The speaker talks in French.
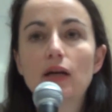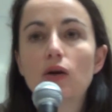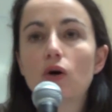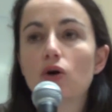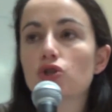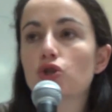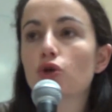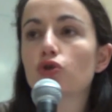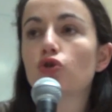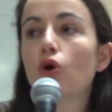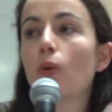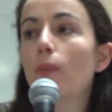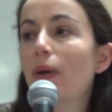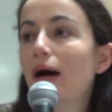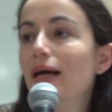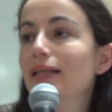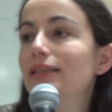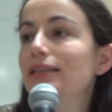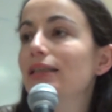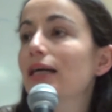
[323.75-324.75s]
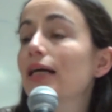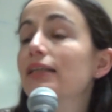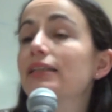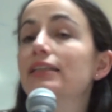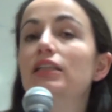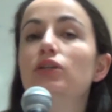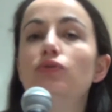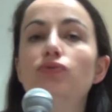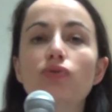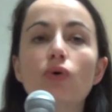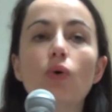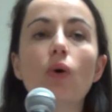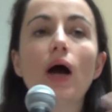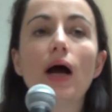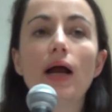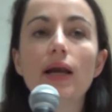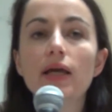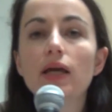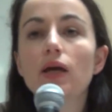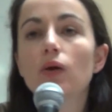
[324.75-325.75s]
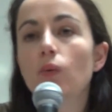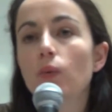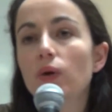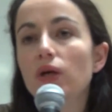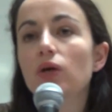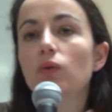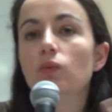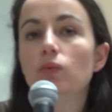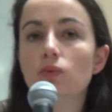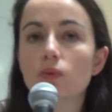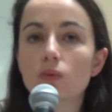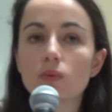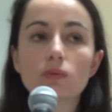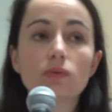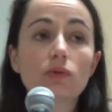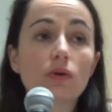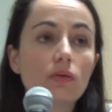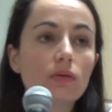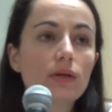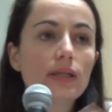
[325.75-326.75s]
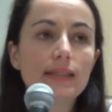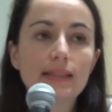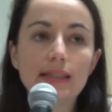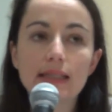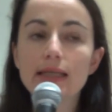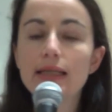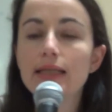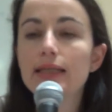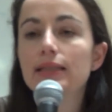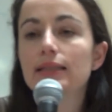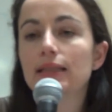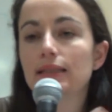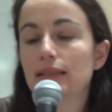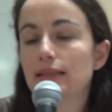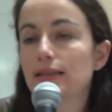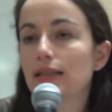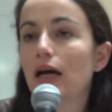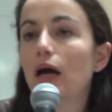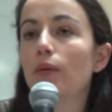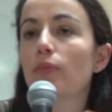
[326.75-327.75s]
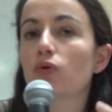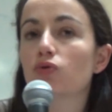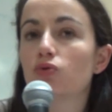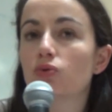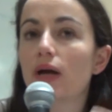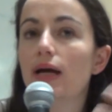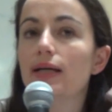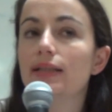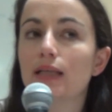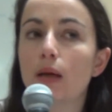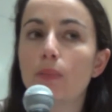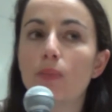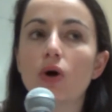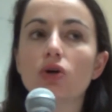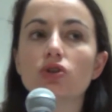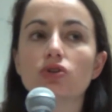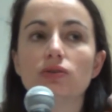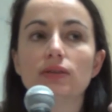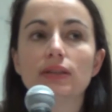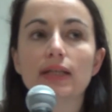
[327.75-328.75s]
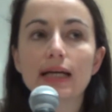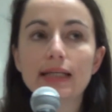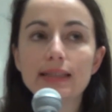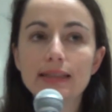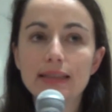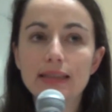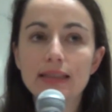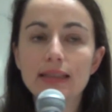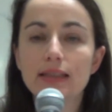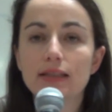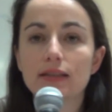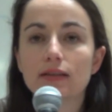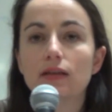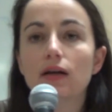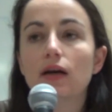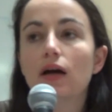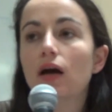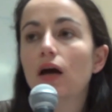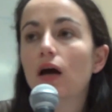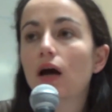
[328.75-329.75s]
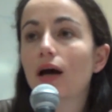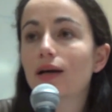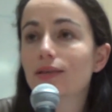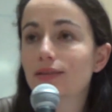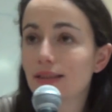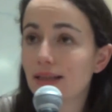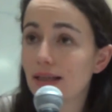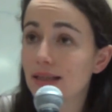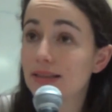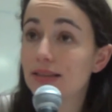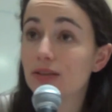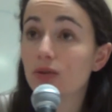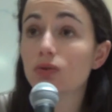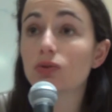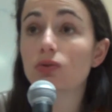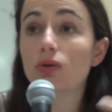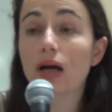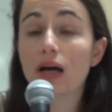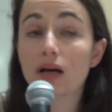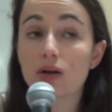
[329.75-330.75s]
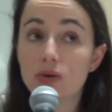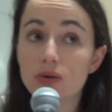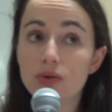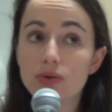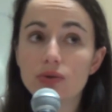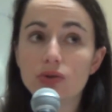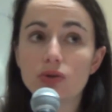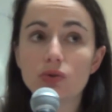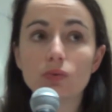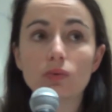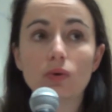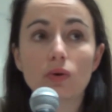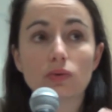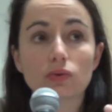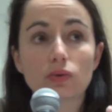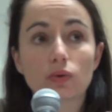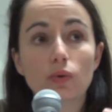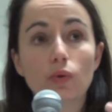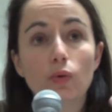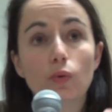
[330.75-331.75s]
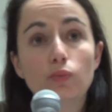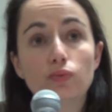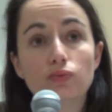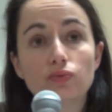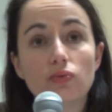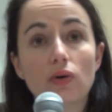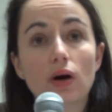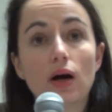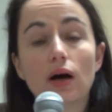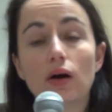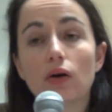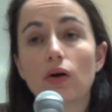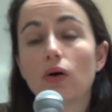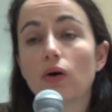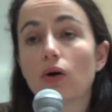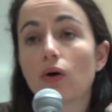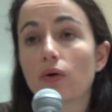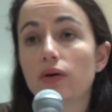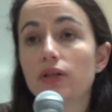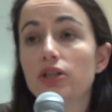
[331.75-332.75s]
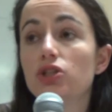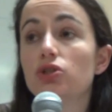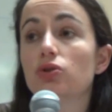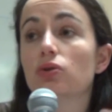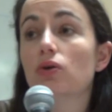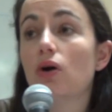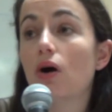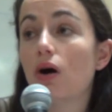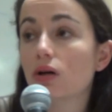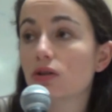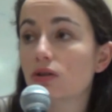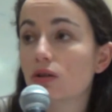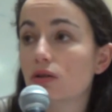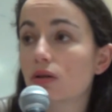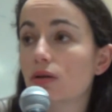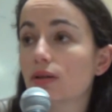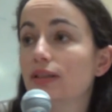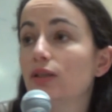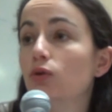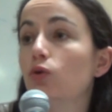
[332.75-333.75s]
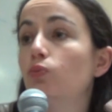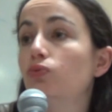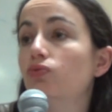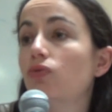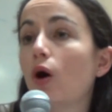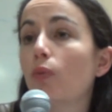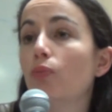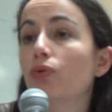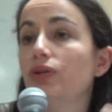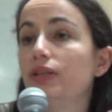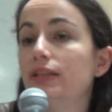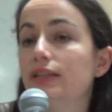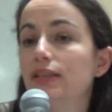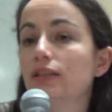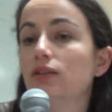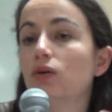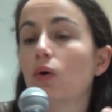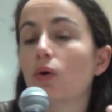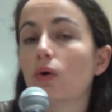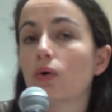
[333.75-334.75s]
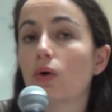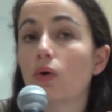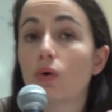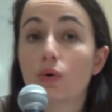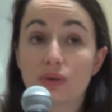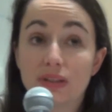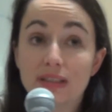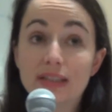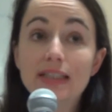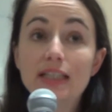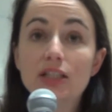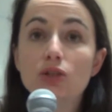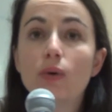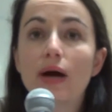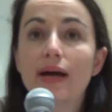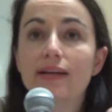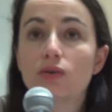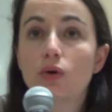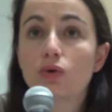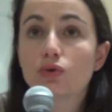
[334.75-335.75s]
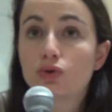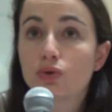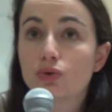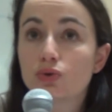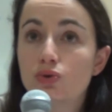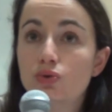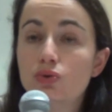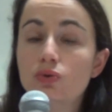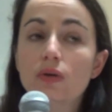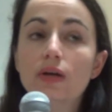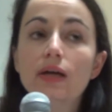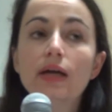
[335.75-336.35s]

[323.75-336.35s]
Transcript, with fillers: Alors, j'entends pas dire est-ce qu'il faut aller, oui ou non, dans les églises, etc. Mais en tout cas, elles apportent une critique intéressante de la collusion entre le pouvoir euh, religieux orthodoxe et le pouvoir politique en Russie qui doit être entendue.